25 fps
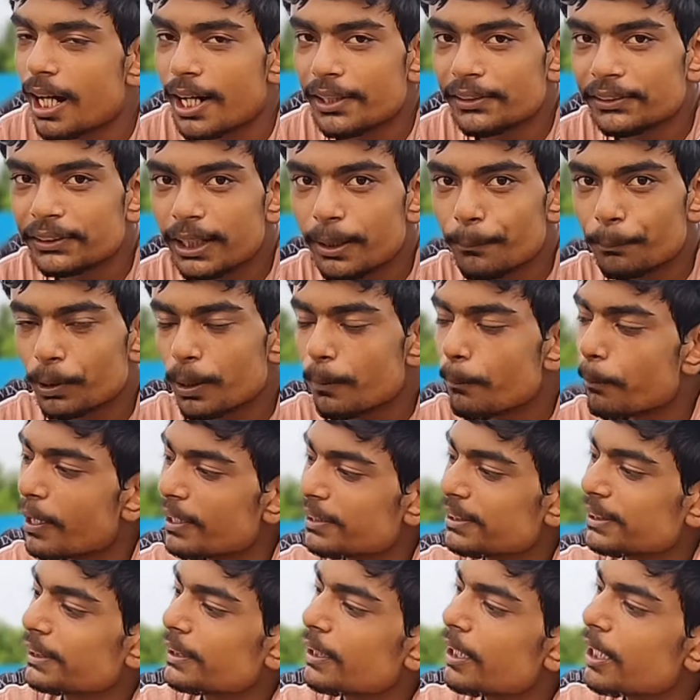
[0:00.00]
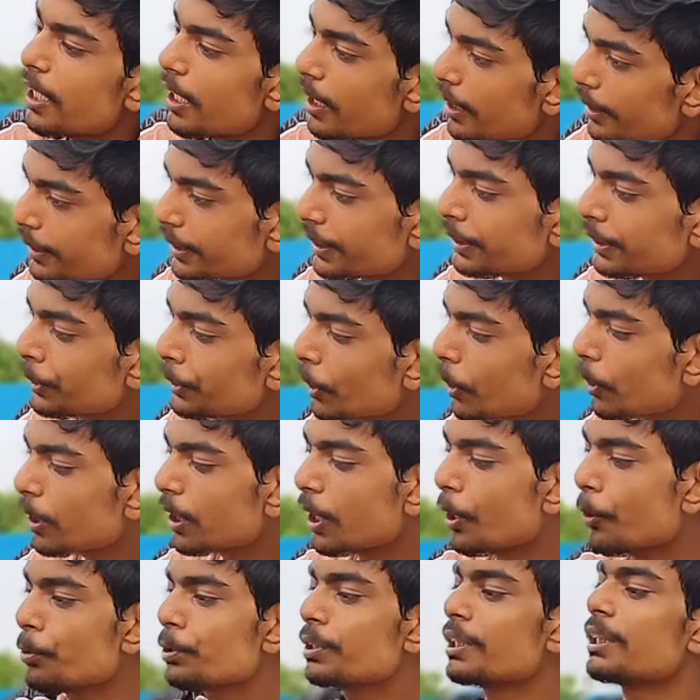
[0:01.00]
அதுக்கப்புறம் பார்த்தீங்கன்னா இன்னொரு
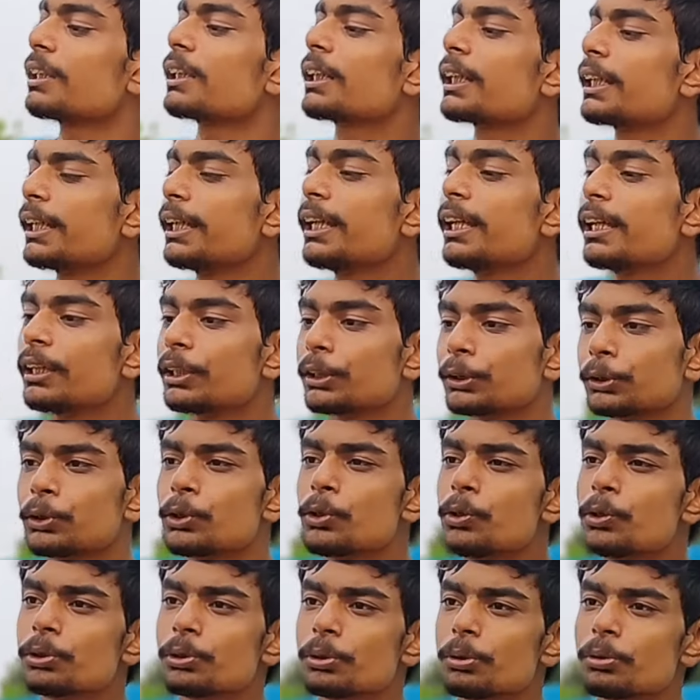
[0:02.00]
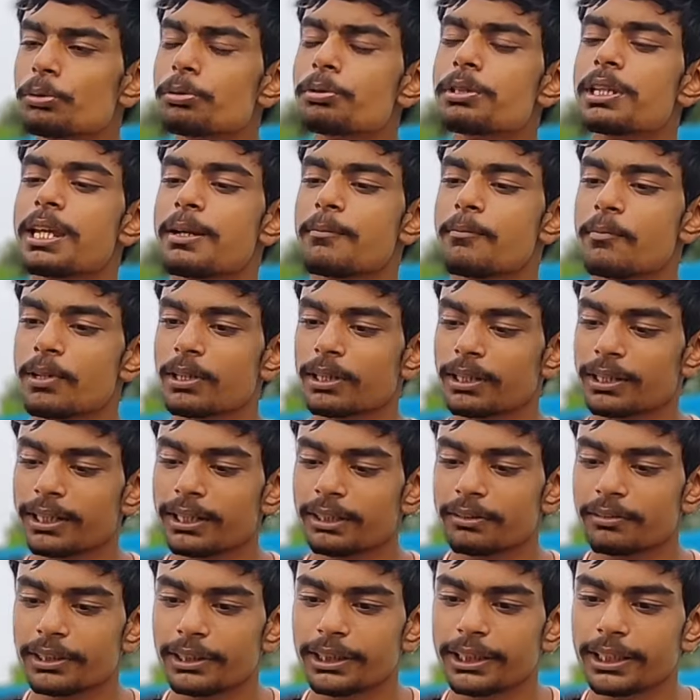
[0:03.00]
அவுட் இருக்குது யூடியூன் நேம் இருக்குது
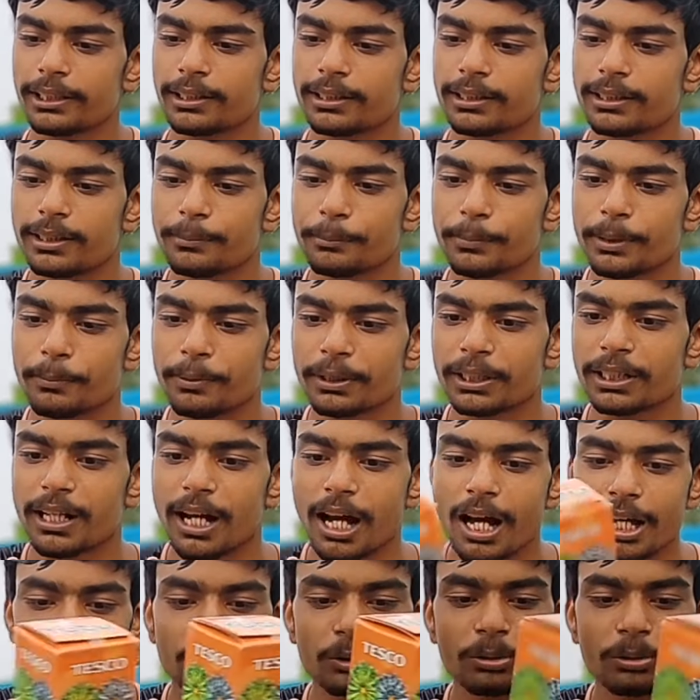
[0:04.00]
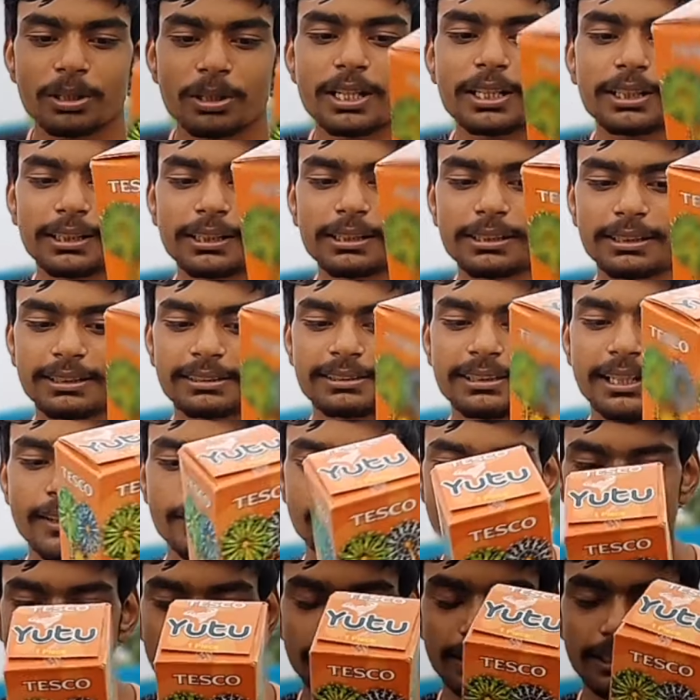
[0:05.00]
இது வந்து என்ன மேபி கார்ட்டூனாக இருக்கிறதுக்கு
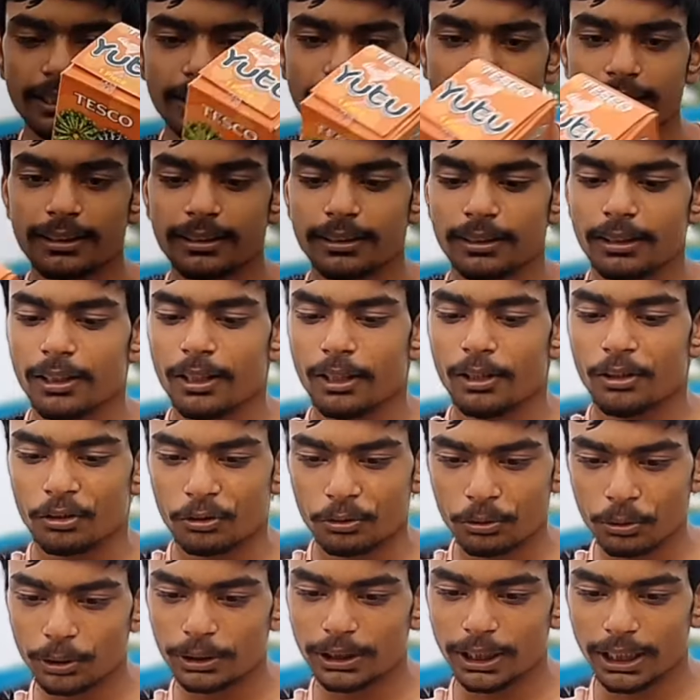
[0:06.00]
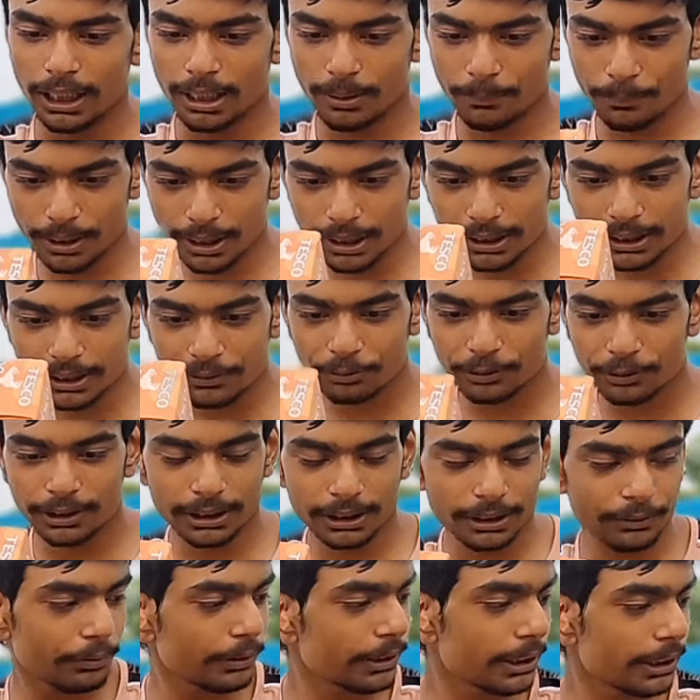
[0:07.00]
சான்ஸ் இருக்குது ஸோ எல்லாமே டிஃப்ரெண்ட்
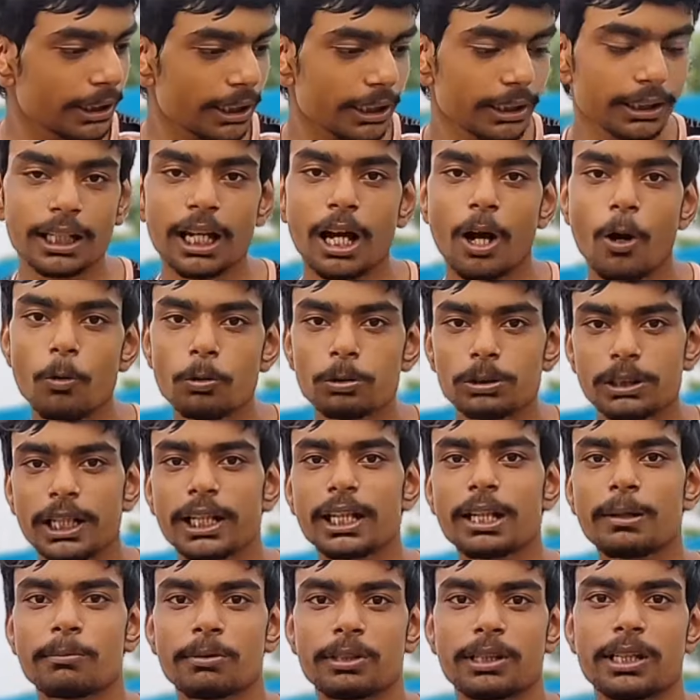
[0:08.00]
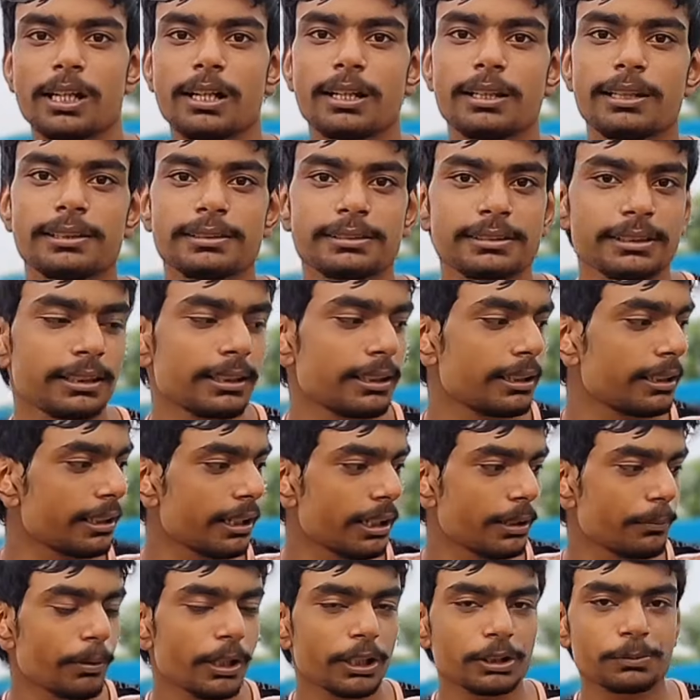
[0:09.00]
டிஃப்ரெண்ட்டாக இருக்குது அவுட்டே நம்ம நாலஞ்சு
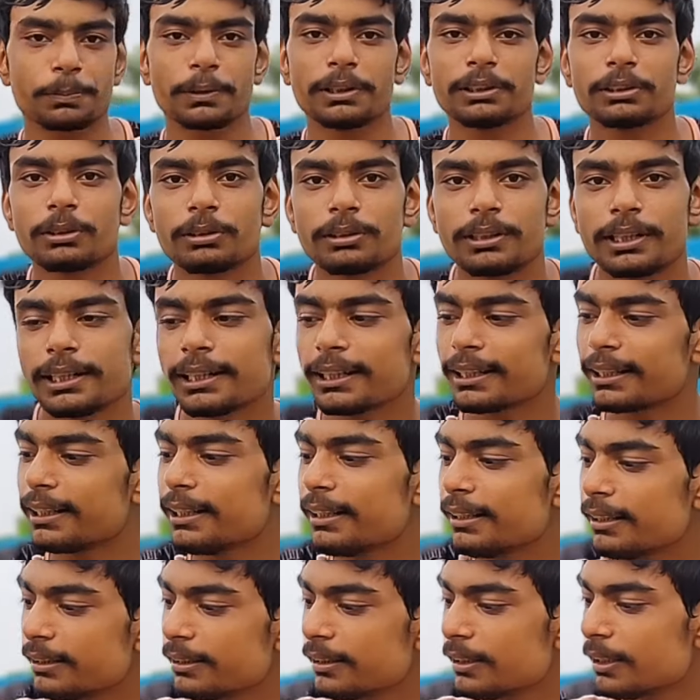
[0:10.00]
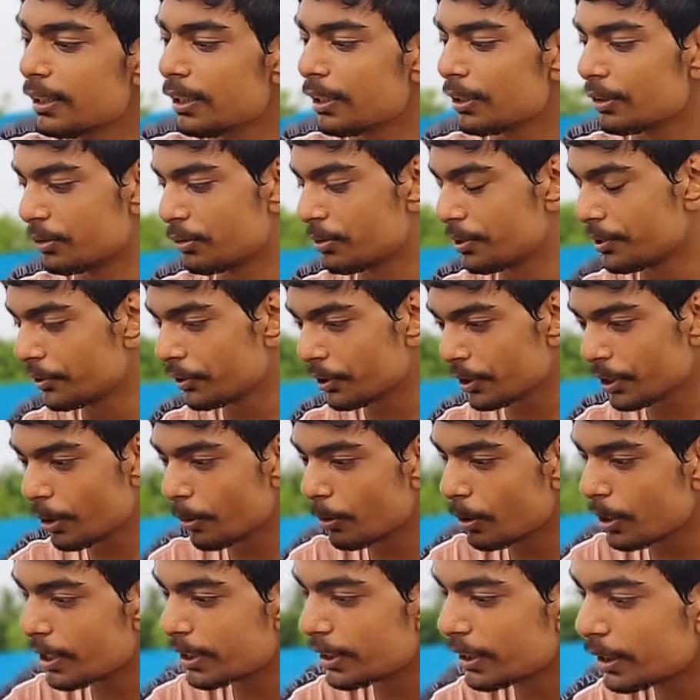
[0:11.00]
அன்பாக்ஸ் பண்ணிட்டோம்னு நினைக்கிறேன் ஸோ இன்னும்
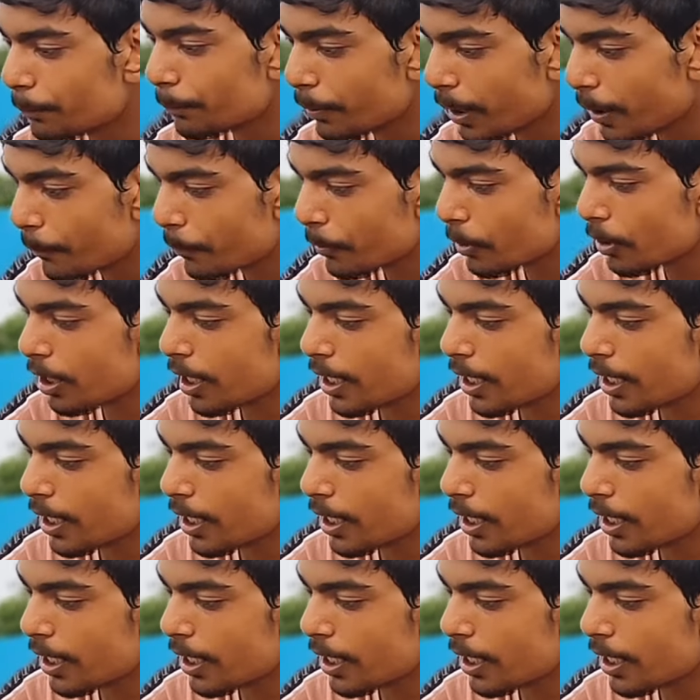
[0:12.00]
எவ்வளோ இருக்குன்னு பார்ப்போம்